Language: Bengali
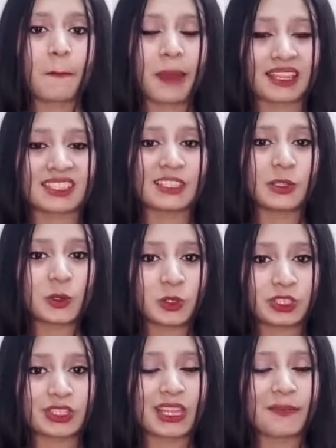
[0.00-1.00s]
পাত্রের
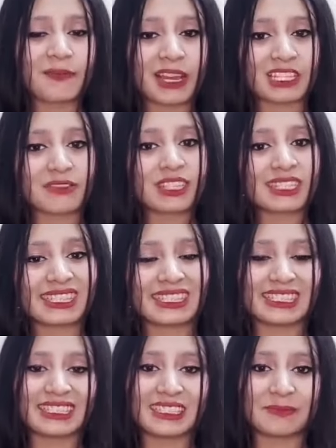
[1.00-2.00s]
উচ্চতা পাঁচ ফিট তিন
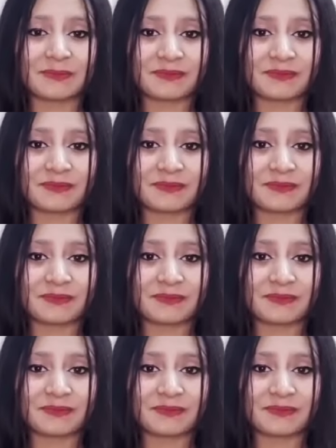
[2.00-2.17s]
ইঞ্চি